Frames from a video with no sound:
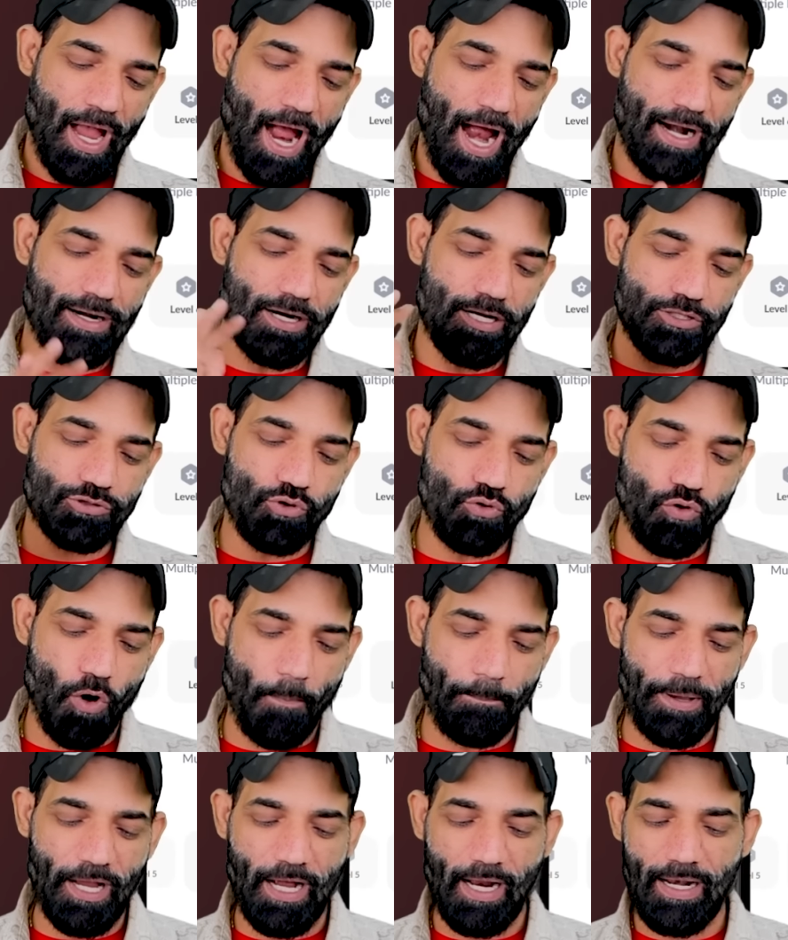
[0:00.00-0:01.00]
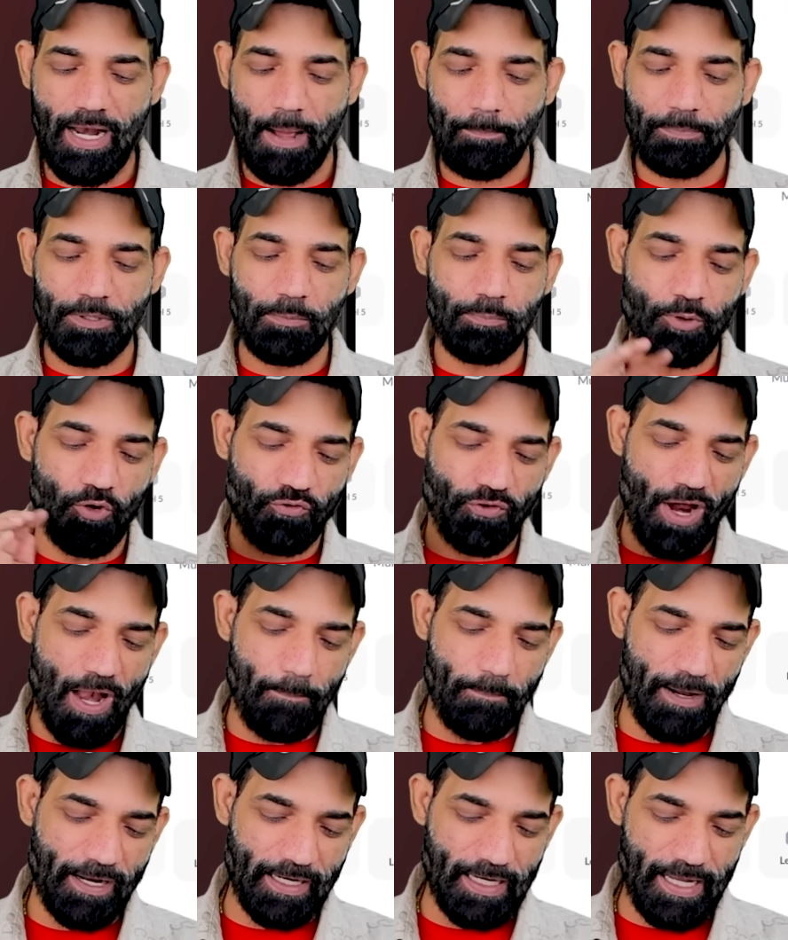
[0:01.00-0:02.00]
एड्रेस को कॉपी करना है अपनी
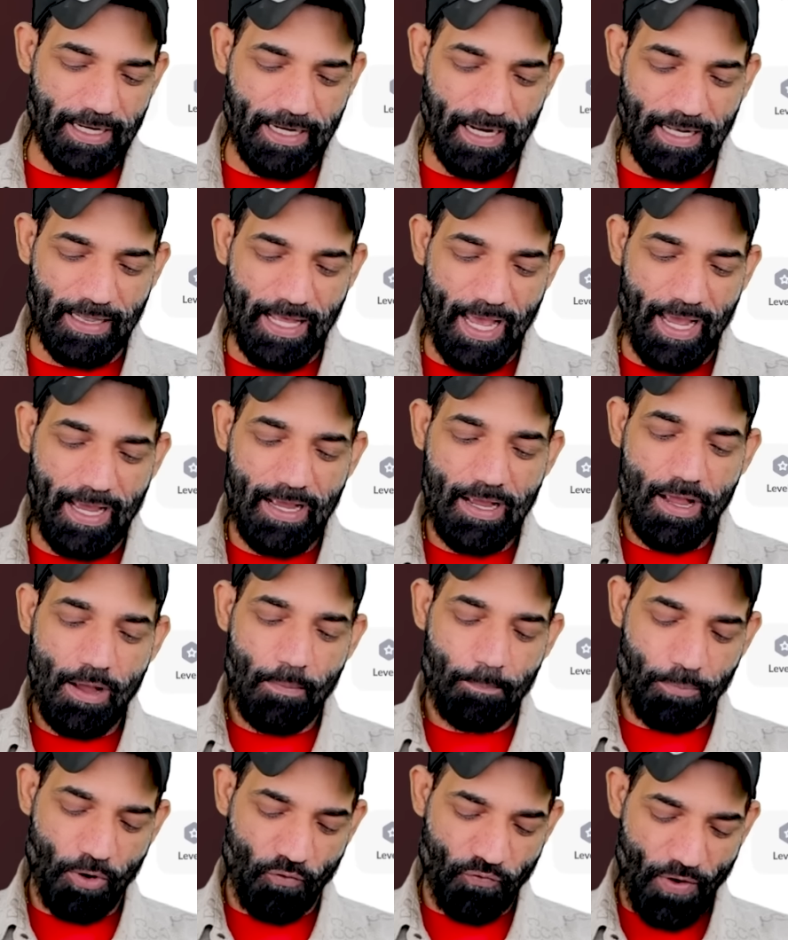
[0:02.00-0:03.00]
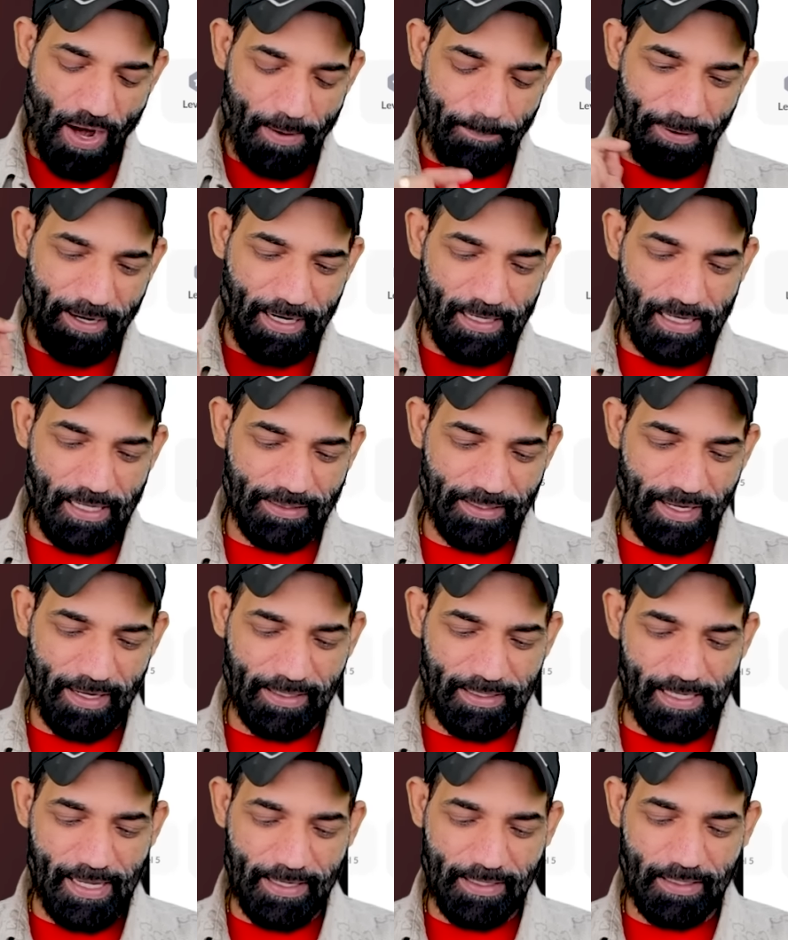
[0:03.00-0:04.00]
प्रोफाइल पे क्लिक करना है प्रोफाइल पे कर लेते
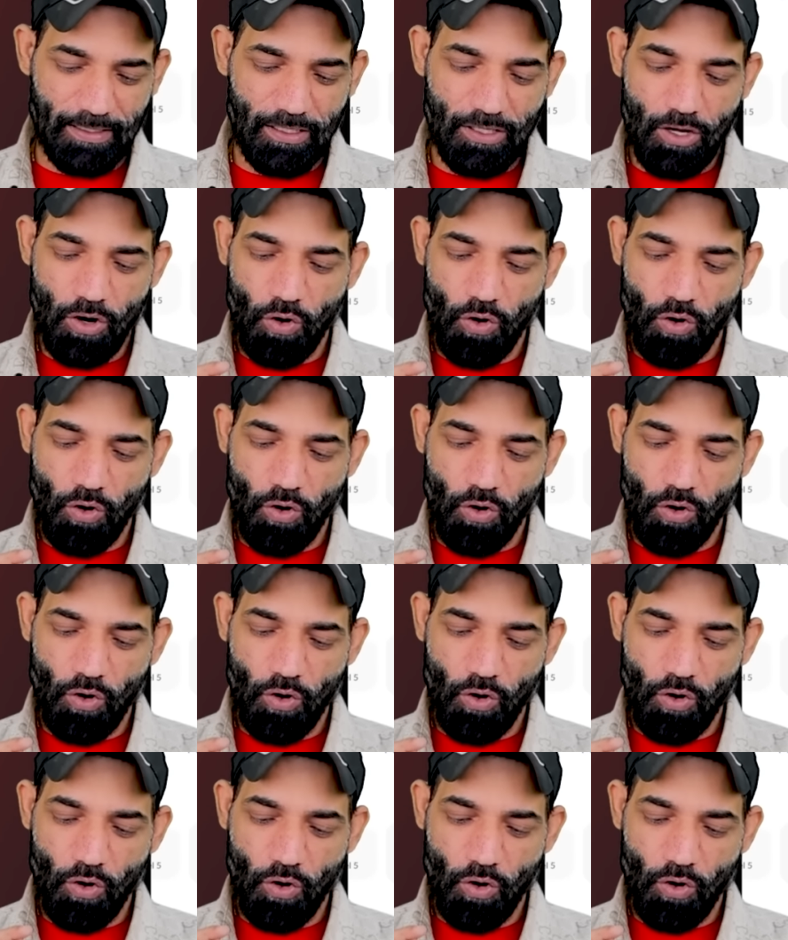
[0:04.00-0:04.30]
हैं क्लिक